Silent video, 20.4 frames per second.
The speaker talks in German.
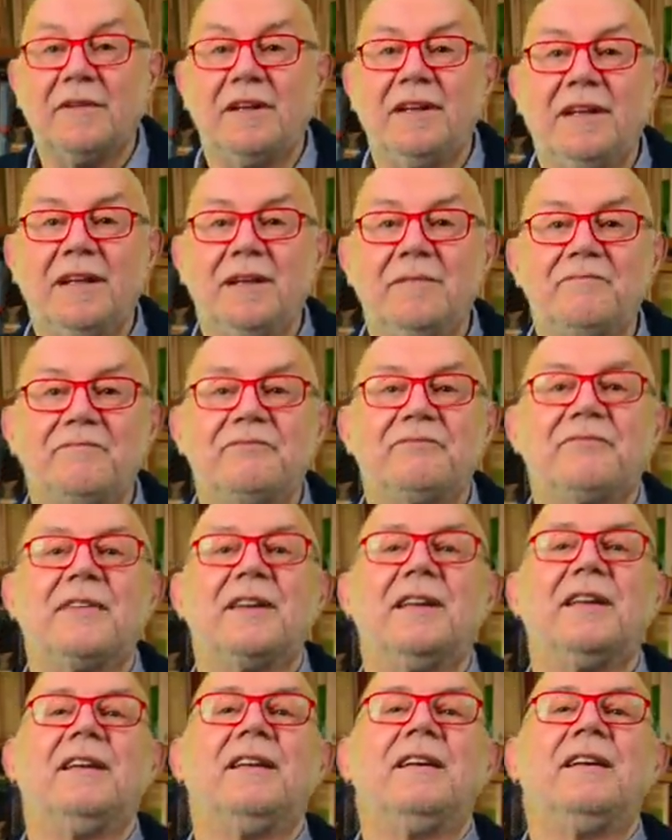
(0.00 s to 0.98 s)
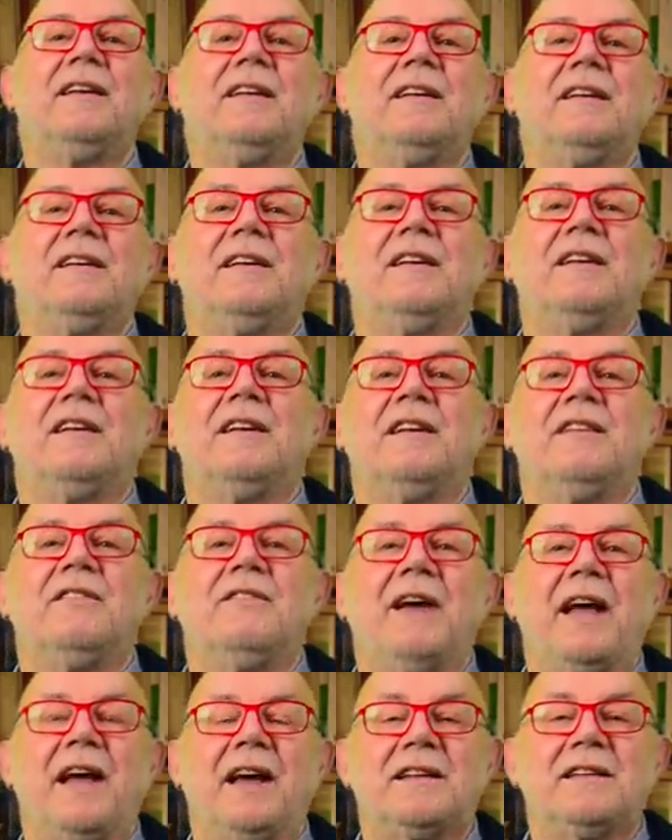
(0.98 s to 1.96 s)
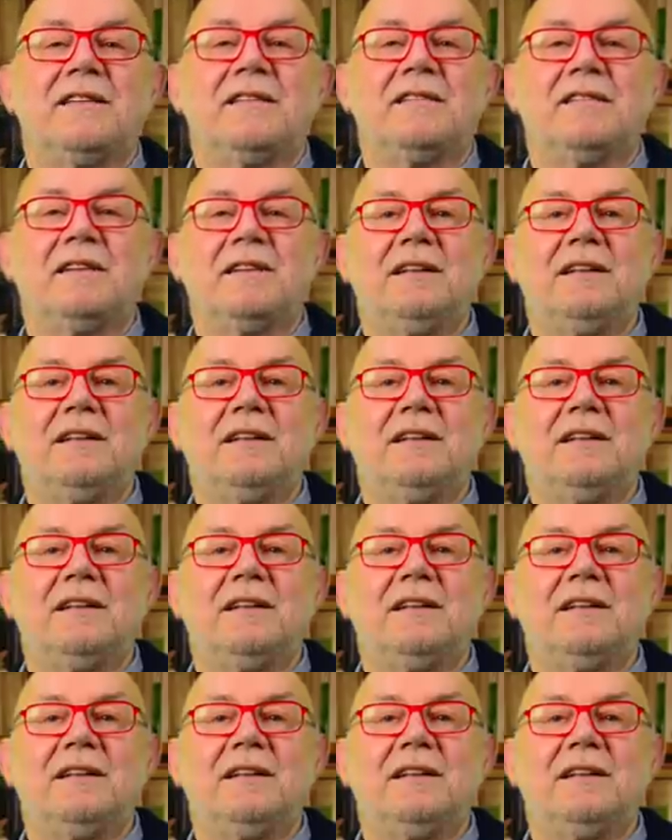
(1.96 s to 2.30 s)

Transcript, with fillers: hier, werden